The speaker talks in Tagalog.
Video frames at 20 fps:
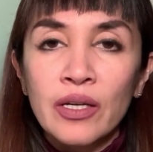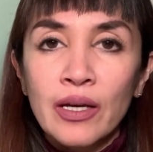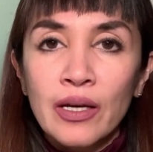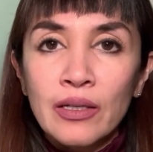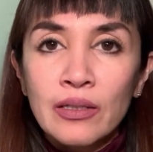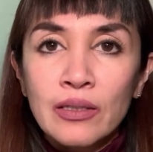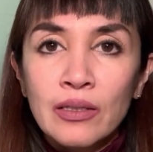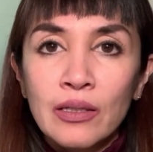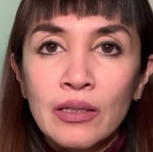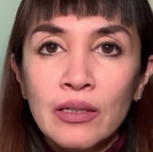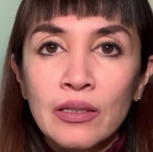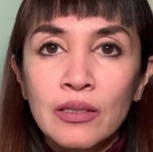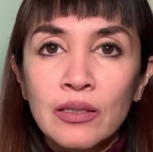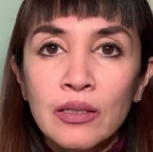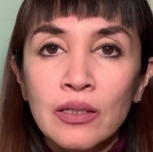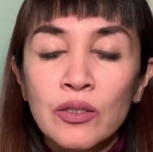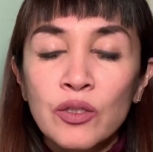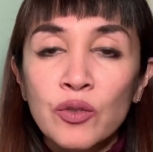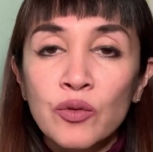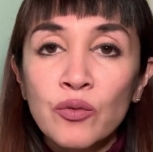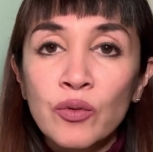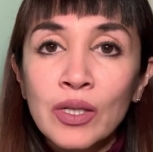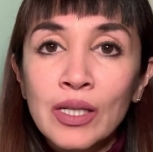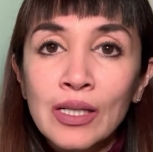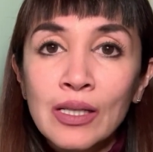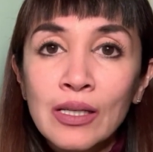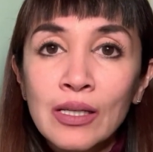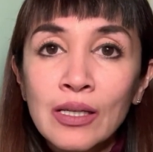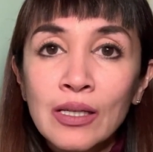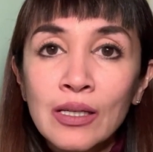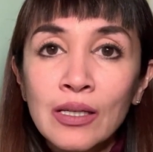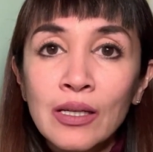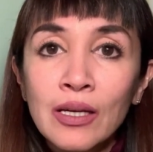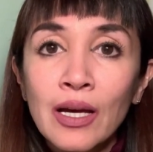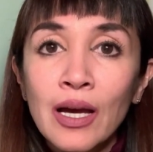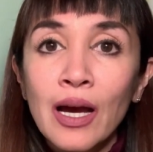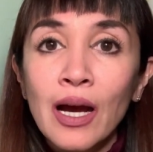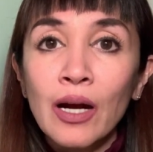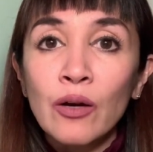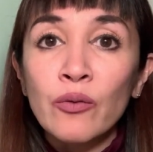essence is really
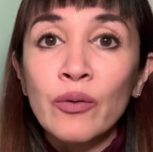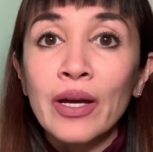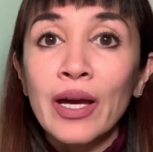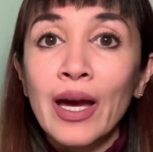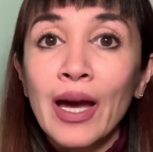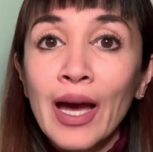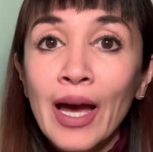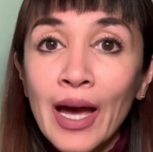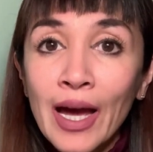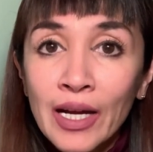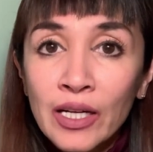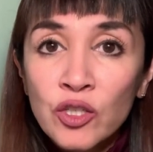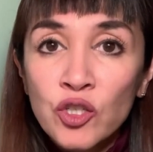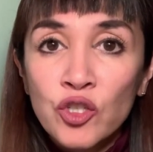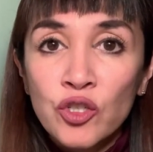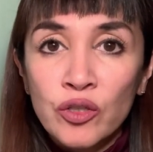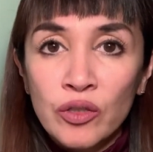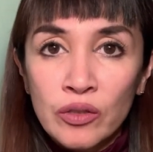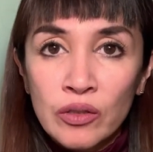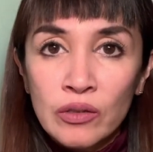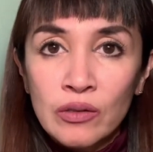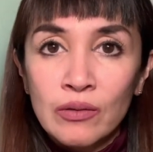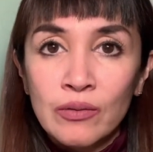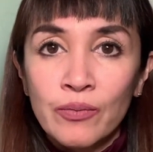a reaction.